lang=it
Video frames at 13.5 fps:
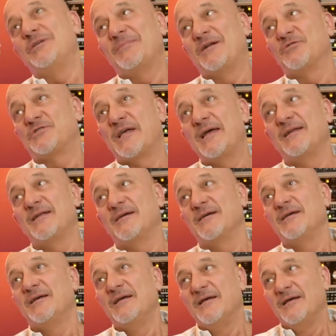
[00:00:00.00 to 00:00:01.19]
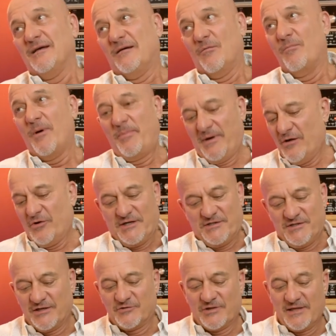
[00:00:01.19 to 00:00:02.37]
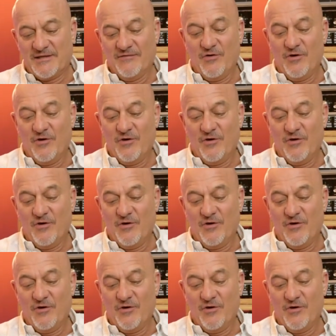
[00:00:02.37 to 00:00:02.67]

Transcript: di Malosen, un po' perché l'ho recitato tante